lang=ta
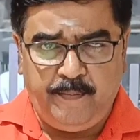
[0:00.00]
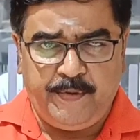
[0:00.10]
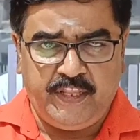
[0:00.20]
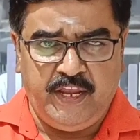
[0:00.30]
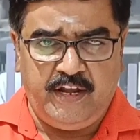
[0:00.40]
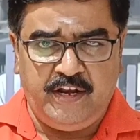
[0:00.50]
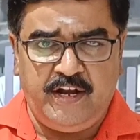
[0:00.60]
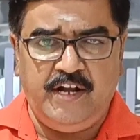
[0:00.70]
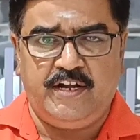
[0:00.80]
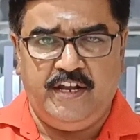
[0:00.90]
நாற்பத்தி எட்டு
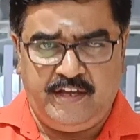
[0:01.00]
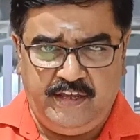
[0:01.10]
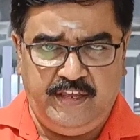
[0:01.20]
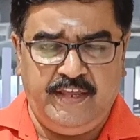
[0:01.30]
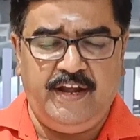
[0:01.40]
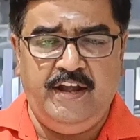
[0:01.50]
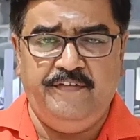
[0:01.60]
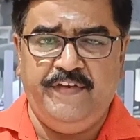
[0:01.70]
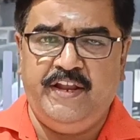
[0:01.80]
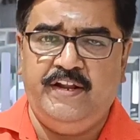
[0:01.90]
நாட்களுக்கு
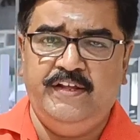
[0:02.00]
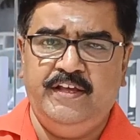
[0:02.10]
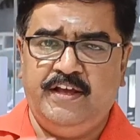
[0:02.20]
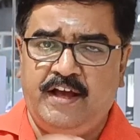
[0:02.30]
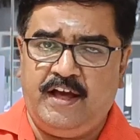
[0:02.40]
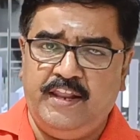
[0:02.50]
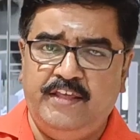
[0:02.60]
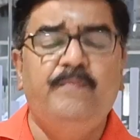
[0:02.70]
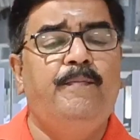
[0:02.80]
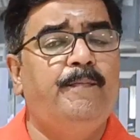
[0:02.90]
இரண்டு வேலை
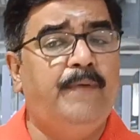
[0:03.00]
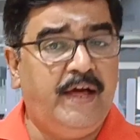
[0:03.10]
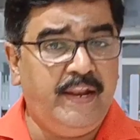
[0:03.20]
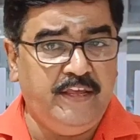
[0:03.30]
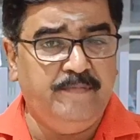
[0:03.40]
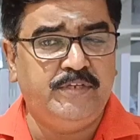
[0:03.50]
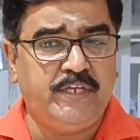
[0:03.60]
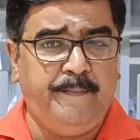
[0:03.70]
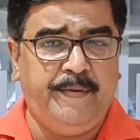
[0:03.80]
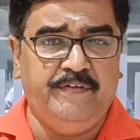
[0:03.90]
காலையும் மாலையும்
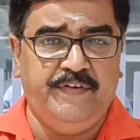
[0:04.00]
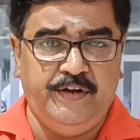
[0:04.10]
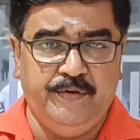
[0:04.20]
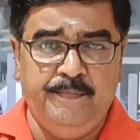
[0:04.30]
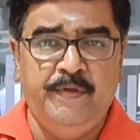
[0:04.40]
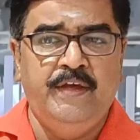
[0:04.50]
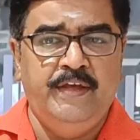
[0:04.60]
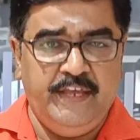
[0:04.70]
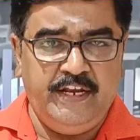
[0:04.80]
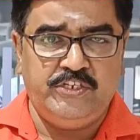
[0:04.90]
சாப்பிட வேண்டும்
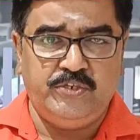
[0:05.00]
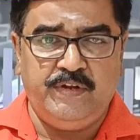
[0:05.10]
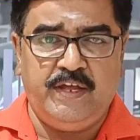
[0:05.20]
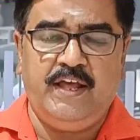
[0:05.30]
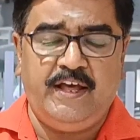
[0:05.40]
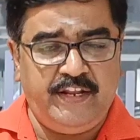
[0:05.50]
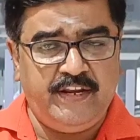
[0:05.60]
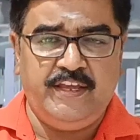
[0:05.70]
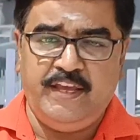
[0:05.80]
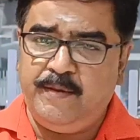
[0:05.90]
என்று சொன்னால்
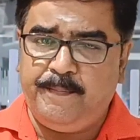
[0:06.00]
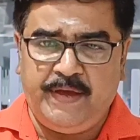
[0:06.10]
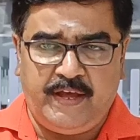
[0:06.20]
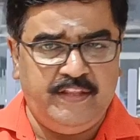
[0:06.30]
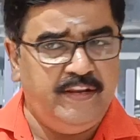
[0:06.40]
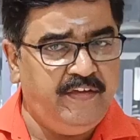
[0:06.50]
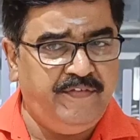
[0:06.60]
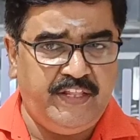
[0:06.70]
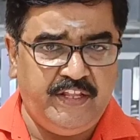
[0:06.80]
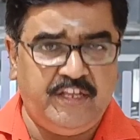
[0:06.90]
அதற்கு ஏற்ப அந்த
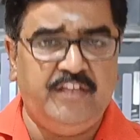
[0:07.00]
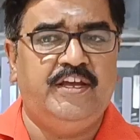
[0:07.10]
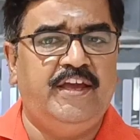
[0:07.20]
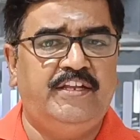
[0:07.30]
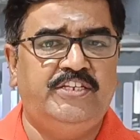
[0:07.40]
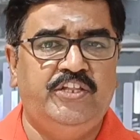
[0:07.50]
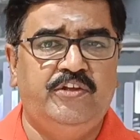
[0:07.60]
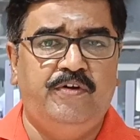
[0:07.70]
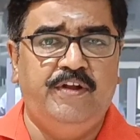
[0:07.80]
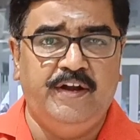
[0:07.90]
நைவேத்தியத்தை தயார்
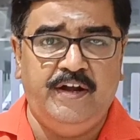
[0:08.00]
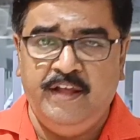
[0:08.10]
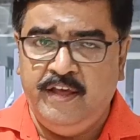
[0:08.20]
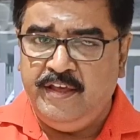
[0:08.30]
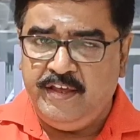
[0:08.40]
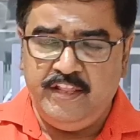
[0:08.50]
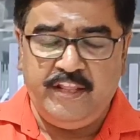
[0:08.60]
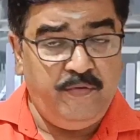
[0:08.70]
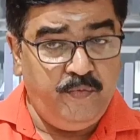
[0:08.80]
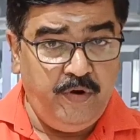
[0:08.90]
செய்து கொள்ளுங்கள்
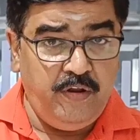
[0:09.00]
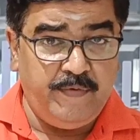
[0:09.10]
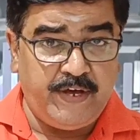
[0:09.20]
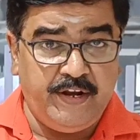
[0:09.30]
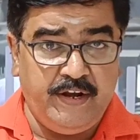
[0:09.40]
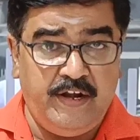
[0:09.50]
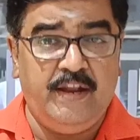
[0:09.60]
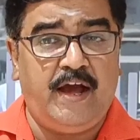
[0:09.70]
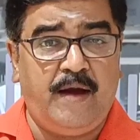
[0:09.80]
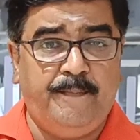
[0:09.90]
இதை உண்டு
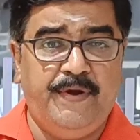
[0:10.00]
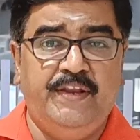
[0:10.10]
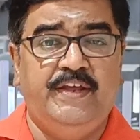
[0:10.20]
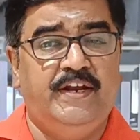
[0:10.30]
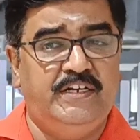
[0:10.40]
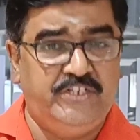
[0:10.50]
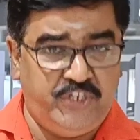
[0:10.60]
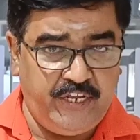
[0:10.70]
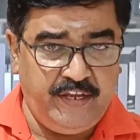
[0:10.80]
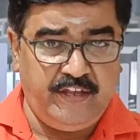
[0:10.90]
வாருங்கள் அப்படி நீங்கள்
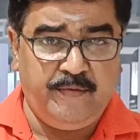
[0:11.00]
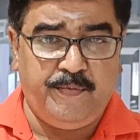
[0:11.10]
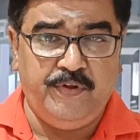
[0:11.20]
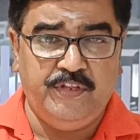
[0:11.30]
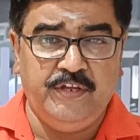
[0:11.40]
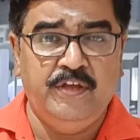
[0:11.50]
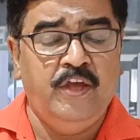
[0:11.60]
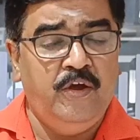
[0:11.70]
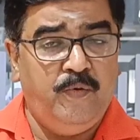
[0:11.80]
செய்கிற பொழுது